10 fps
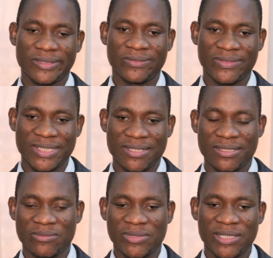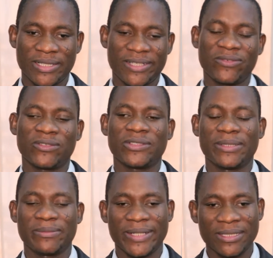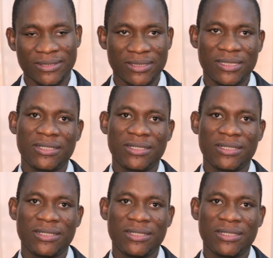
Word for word: d'investissement, un fonds d'impact